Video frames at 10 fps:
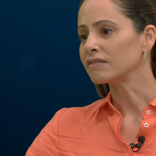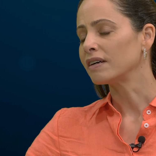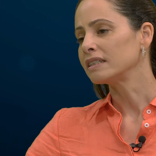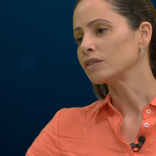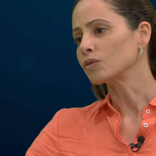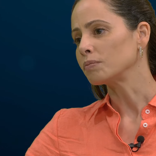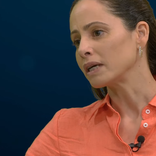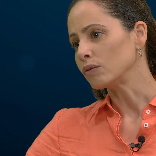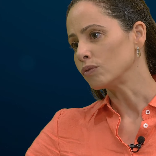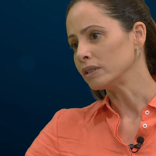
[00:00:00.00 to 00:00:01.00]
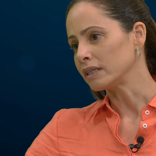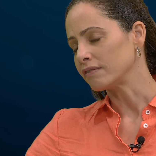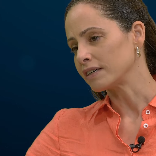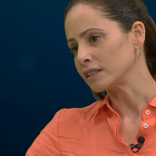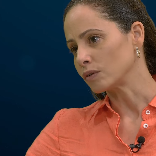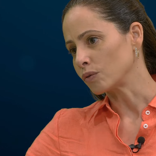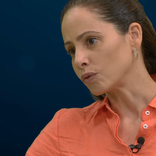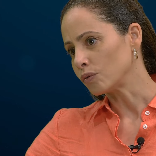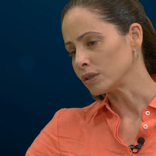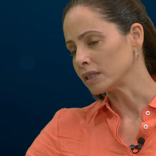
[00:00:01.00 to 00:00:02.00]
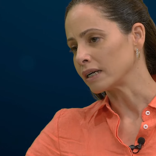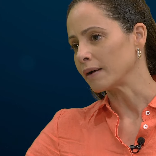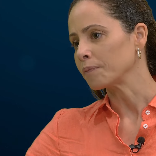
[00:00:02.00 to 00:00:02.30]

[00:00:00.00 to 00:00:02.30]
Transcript: fases subaguda e na fase crônica,